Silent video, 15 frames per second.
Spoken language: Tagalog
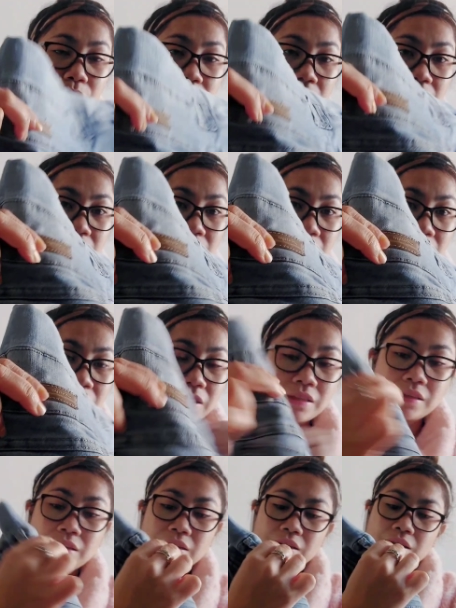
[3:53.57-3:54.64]
brand.
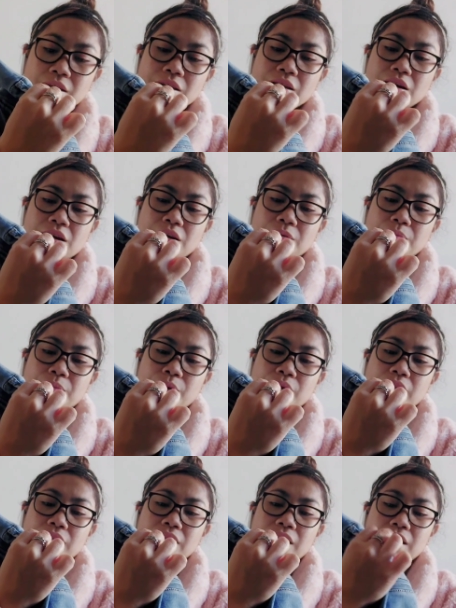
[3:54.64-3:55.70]
Ang
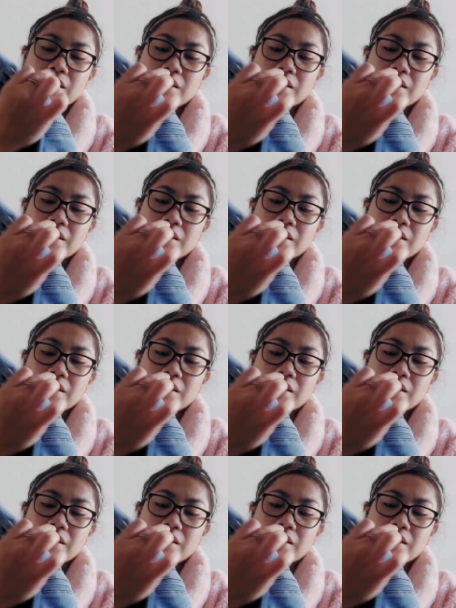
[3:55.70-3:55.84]
brand